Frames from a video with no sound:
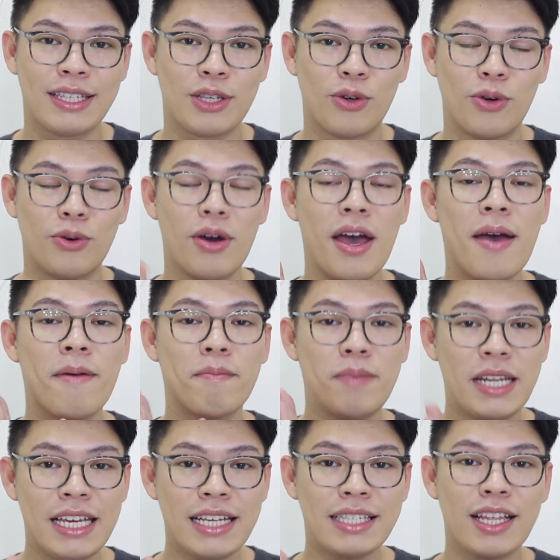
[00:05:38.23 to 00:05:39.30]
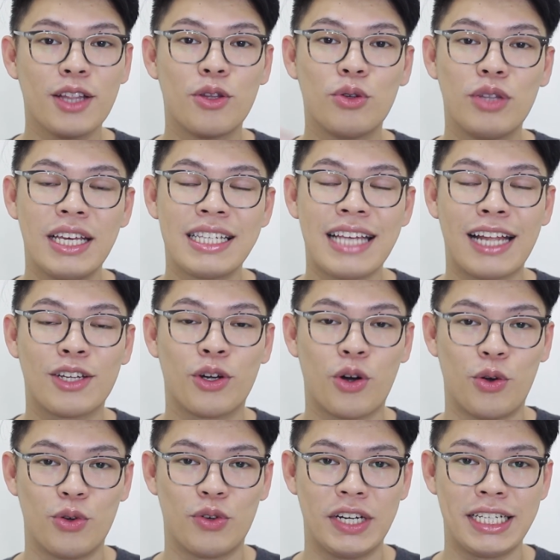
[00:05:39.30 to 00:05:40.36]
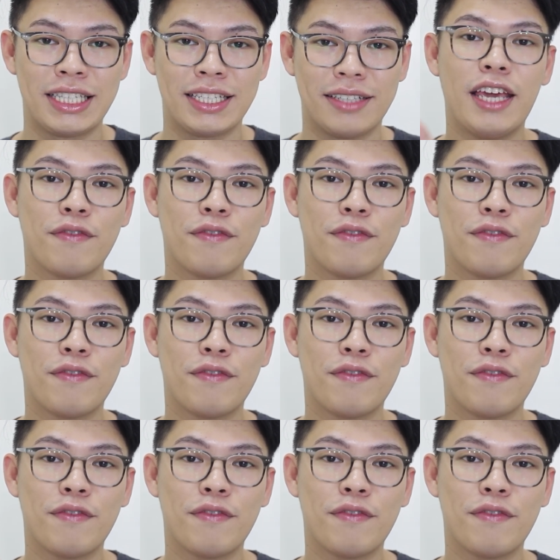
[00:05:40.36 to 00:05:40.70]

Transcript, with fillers: So, please do this at your own risk.